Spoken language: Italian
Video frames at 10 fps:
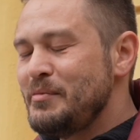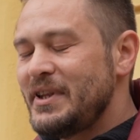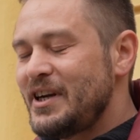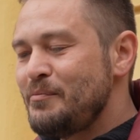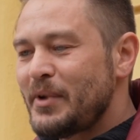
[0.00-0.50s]

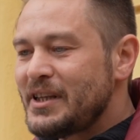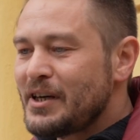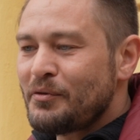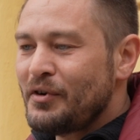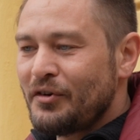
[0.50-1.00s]
mettere in
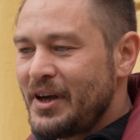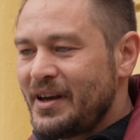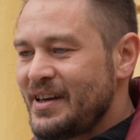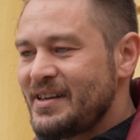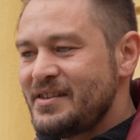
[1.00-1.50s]
pratica quello
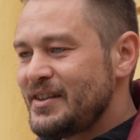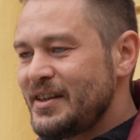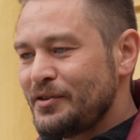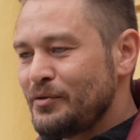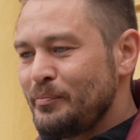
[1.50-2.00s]
che, che, gli ha
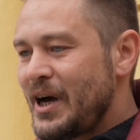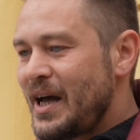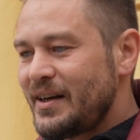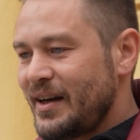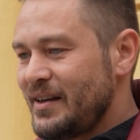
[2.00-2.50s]
insegnato il
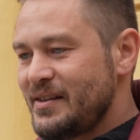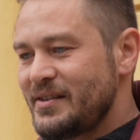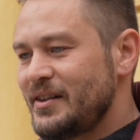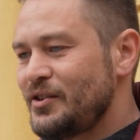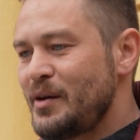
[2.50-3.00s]
padre, che gli ha
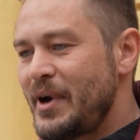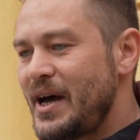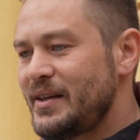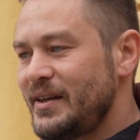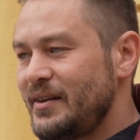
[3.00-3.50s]
insegnato la
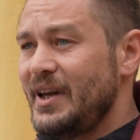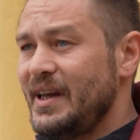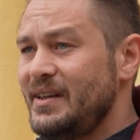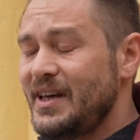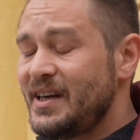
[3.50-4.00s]
madre
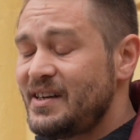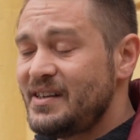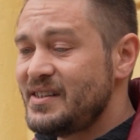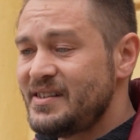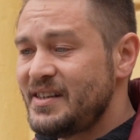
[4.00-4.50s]
e di
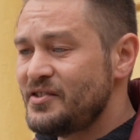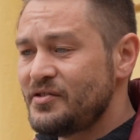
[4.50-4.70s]
credere in se stesso